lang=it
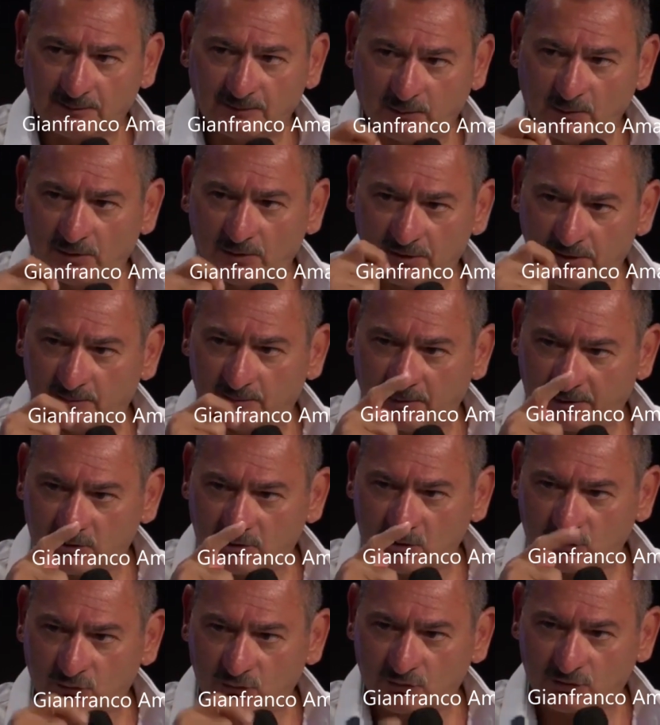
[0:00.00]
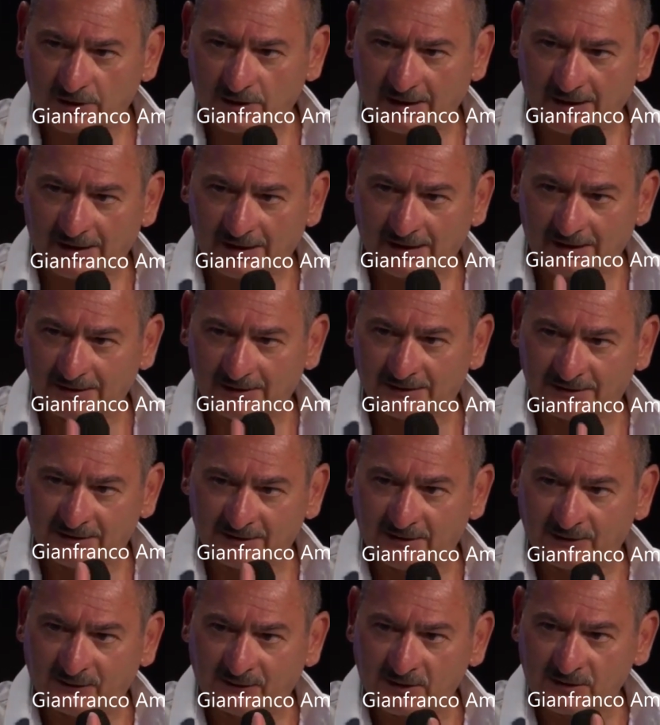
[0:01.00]
che poi per Gesù sarà
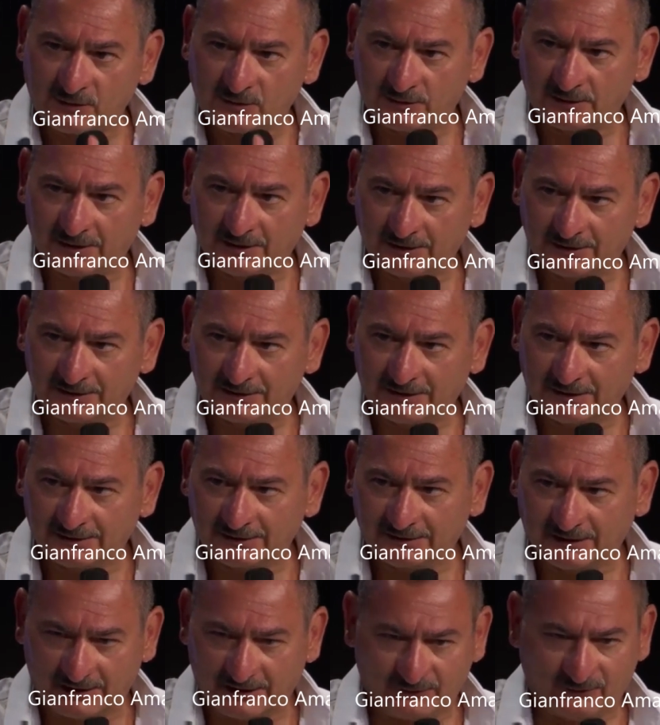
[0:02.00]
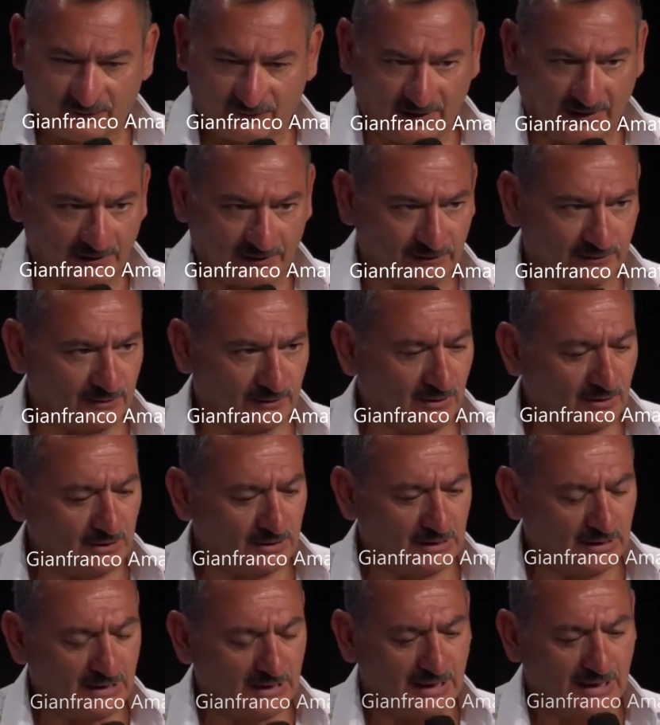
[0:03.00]
l'identificazione dell'inferno. Sì.
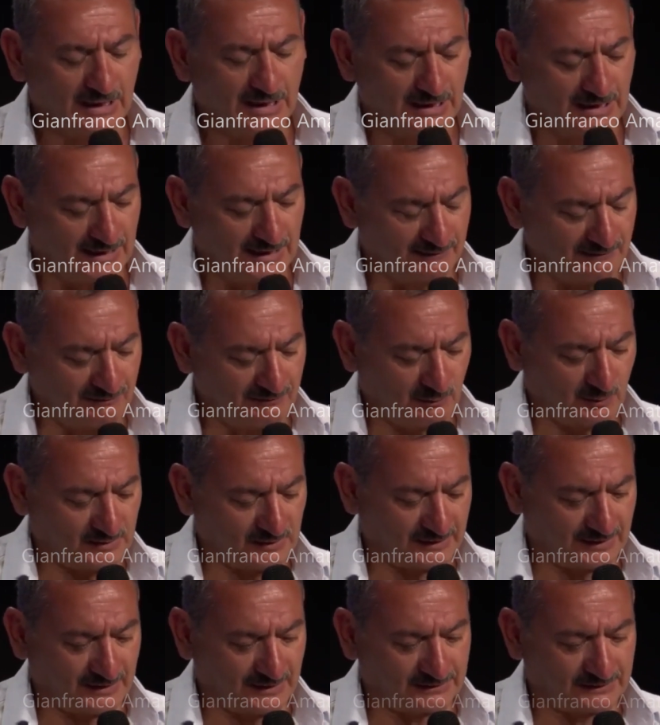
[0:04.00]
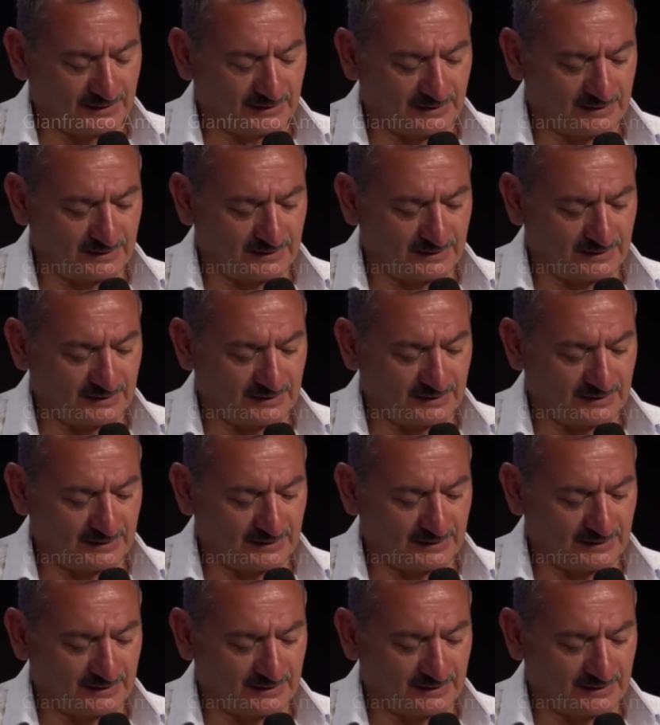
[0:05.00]
No? E aveva questa